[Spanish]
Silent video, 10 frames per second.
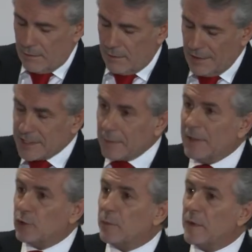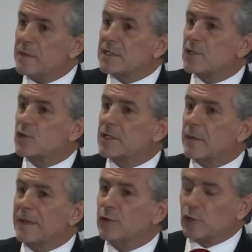el segmento pymes es un
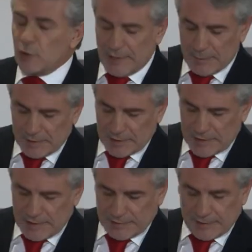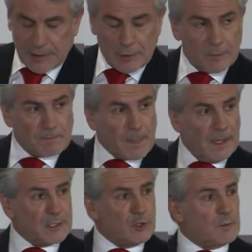segmento totalmente estratégico
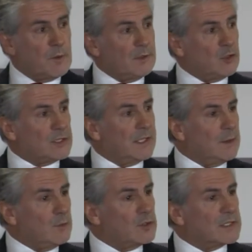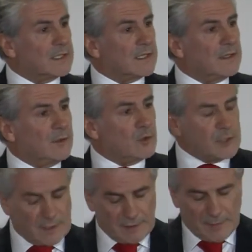en estos momentos tenemos
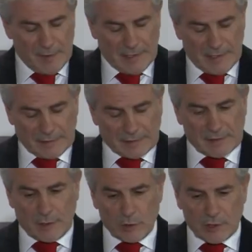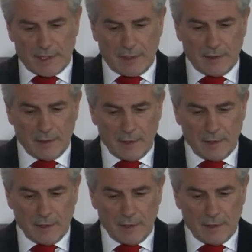770.000 clientes, de los que